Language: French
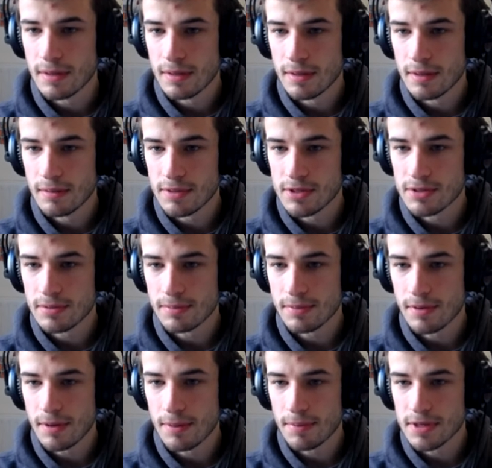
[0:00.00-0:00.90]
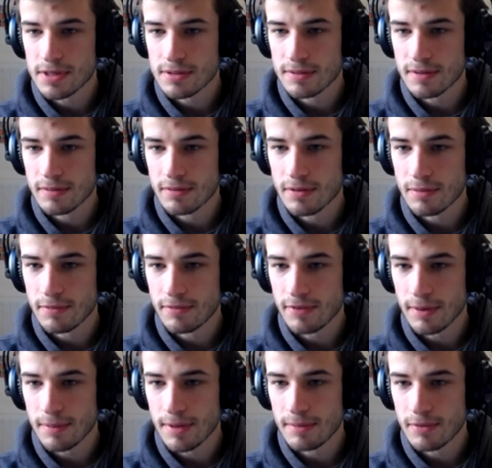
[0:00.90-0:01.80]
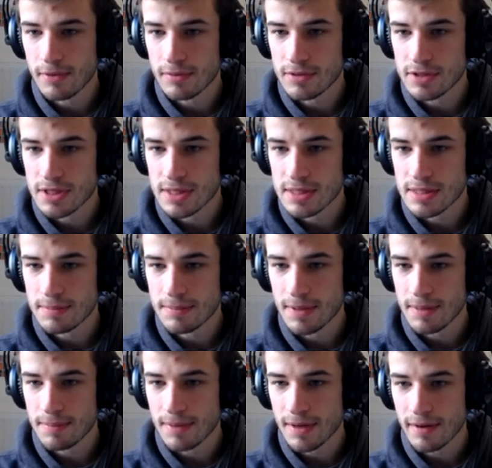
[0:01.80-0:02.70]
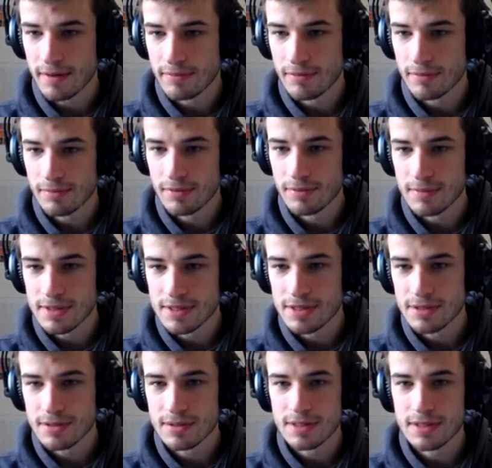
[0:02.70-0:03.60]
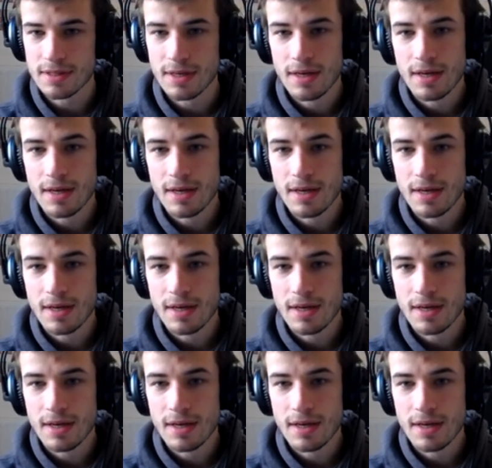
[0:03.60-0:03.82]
Non, mais je comprends. Après, je t'avoue que me faire ban mon compte chasse, c'est pas hyper grave non plus, mais c'est gentil.